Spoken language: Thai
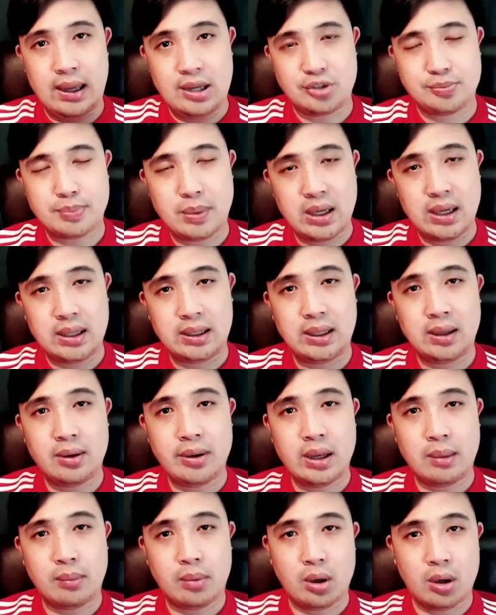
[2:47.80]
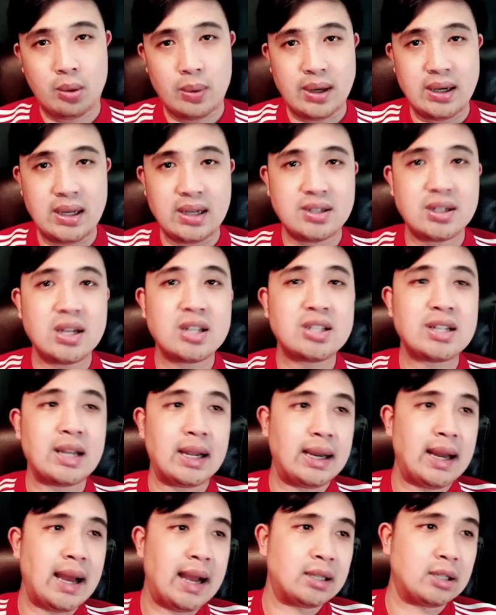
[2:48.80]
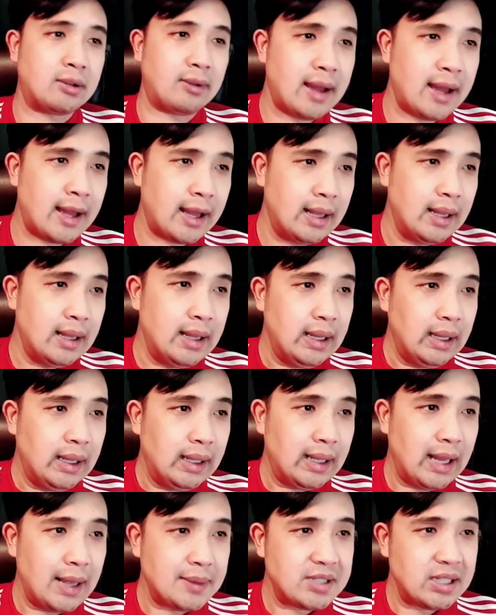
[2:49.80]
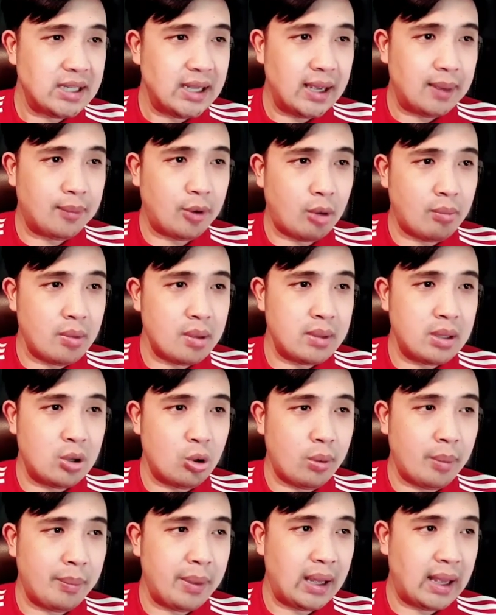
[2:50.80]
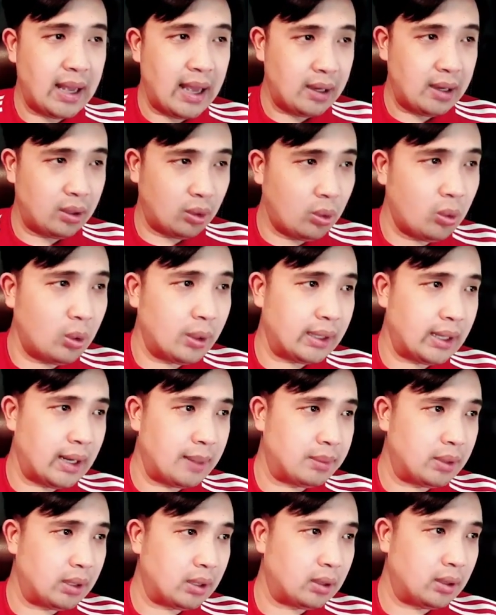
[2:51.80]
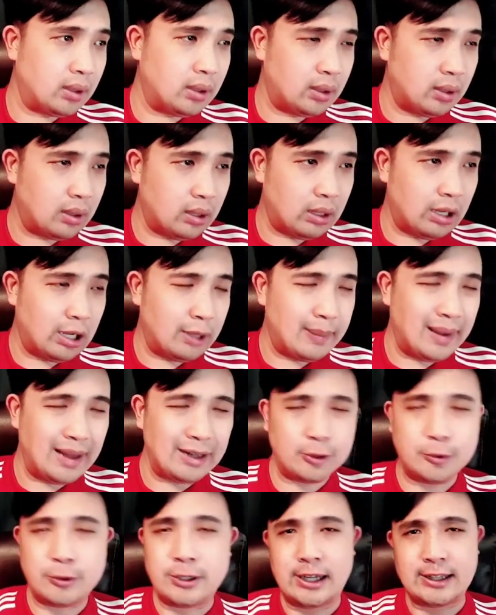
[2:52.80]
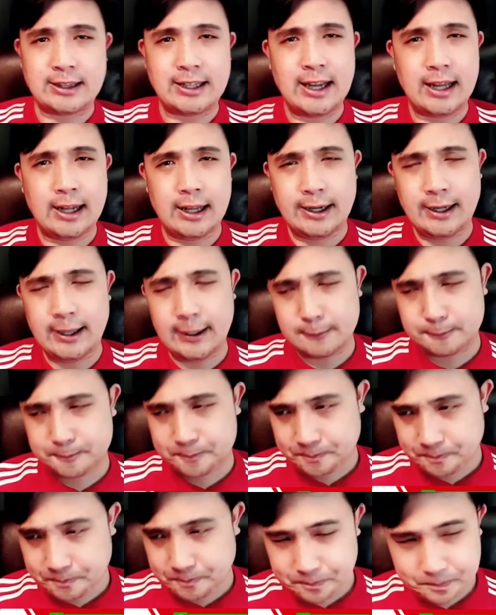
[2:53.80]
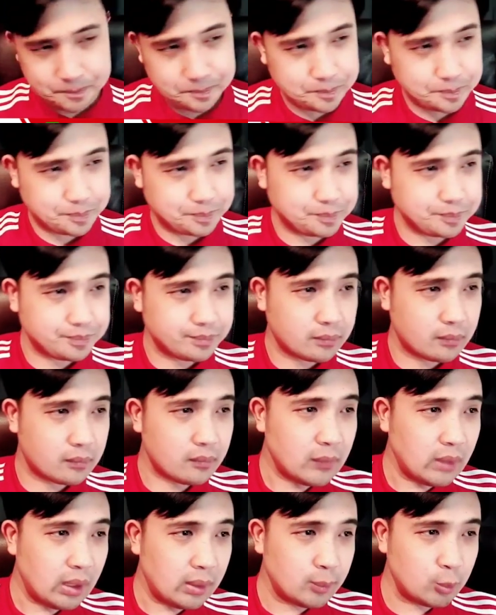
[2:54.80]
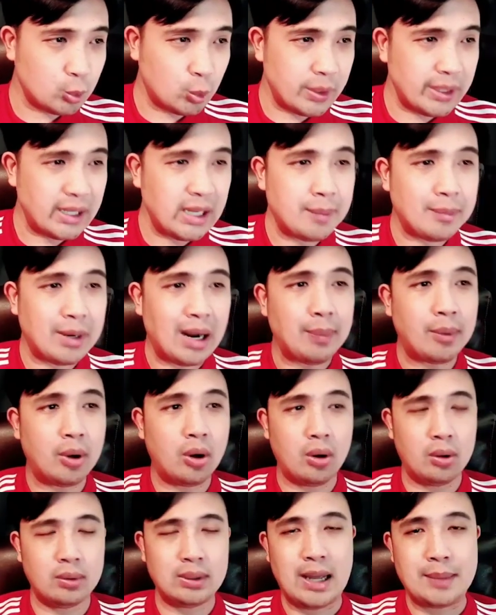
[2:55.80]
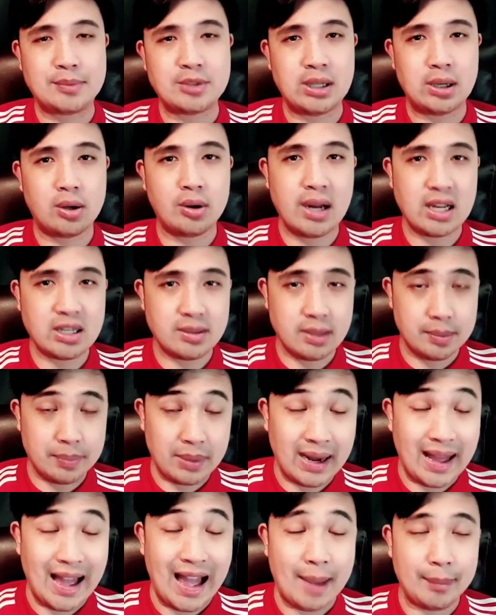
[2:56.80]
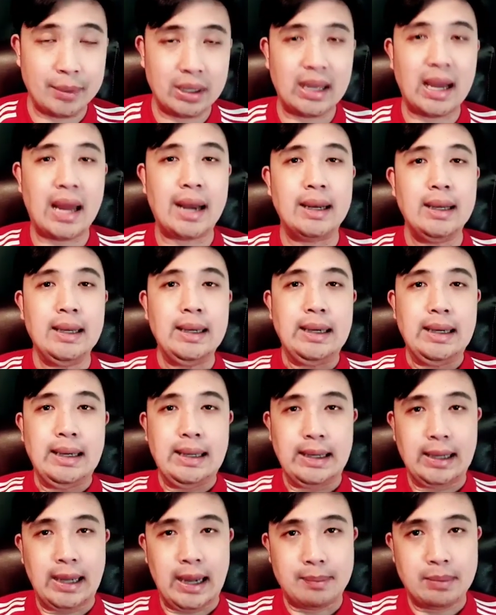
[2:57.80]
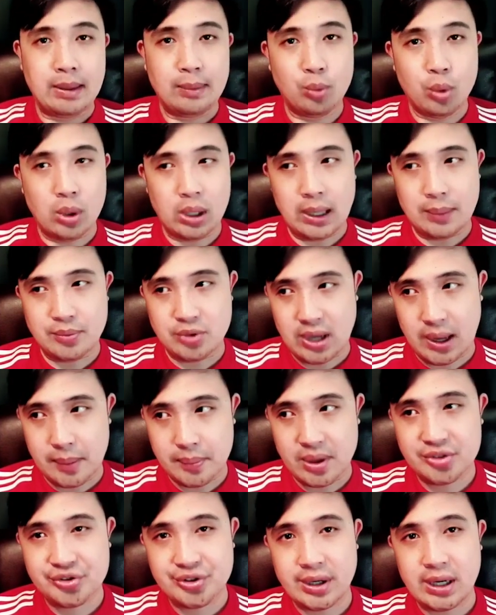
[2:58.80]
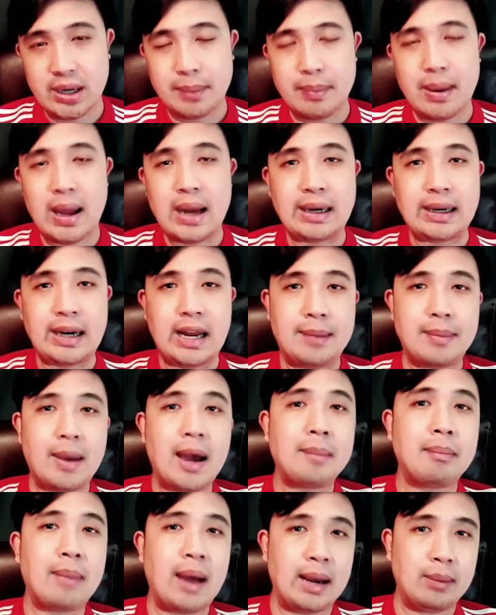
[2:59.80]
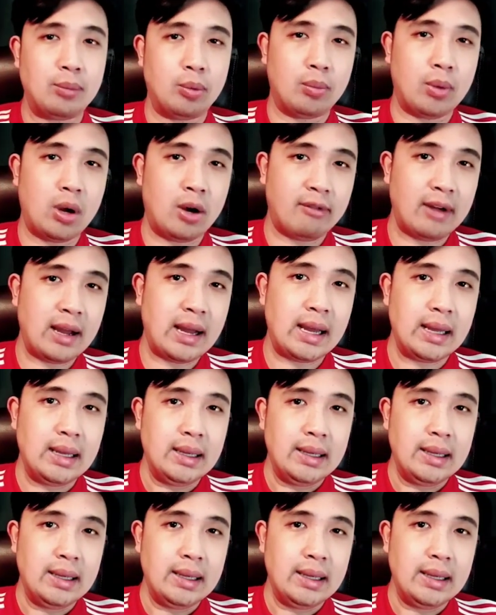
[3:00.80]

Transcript: สเปอร์ที่ก็ยังพอไวเนื้อเชื่อใจได้แต่ว่าไลฟ์ซิกเองเขาไม่มีอุปเมกาโน่นะครับ แล้วก็ออบานโกนาเต้แล้วเนี่ยผมว่าเกมรับของไลฟ์ซิกก็น่าจะมีปัญหาเหมือนกันนะครับและบวกกับแชมเปี้ยนส์ีในบ้านใครบ้านมันผมมองว่า